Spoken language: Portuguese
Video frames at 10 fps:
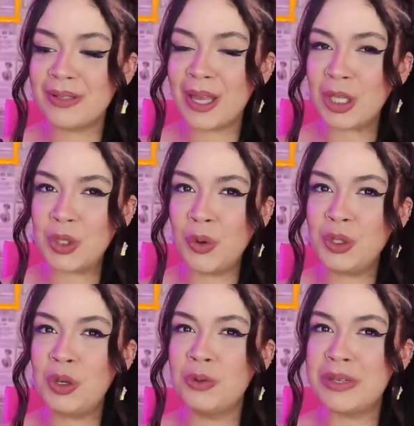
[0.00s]
dela
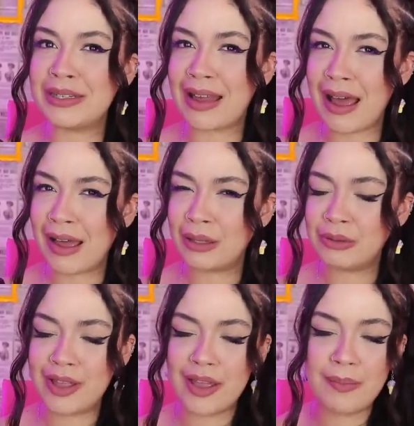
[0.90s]
todo
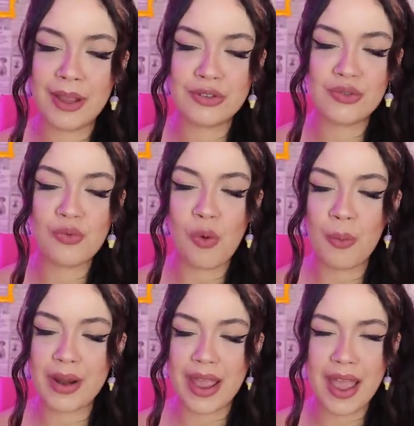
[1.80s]
iluminado, de repente num
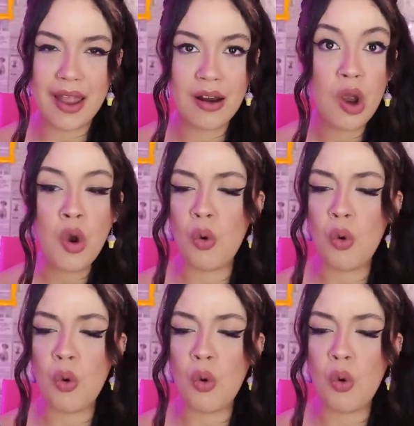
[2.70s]
ombre hair,